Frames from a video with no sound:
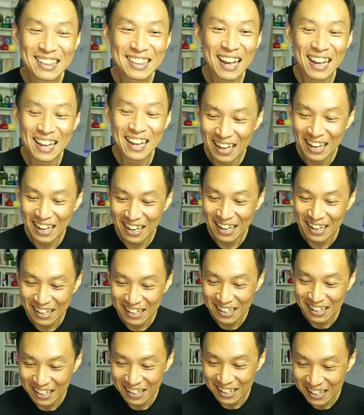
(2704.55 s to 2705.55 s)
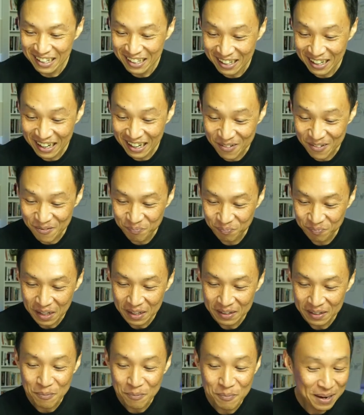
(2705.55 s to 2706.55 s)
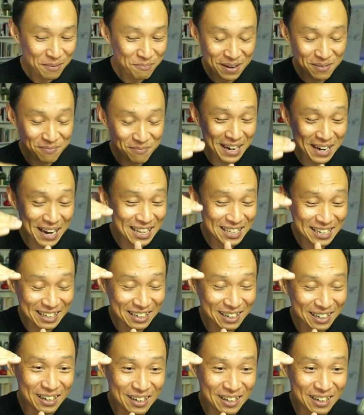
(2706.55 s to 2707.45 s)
แต่นะครับแต่มันอาจจะ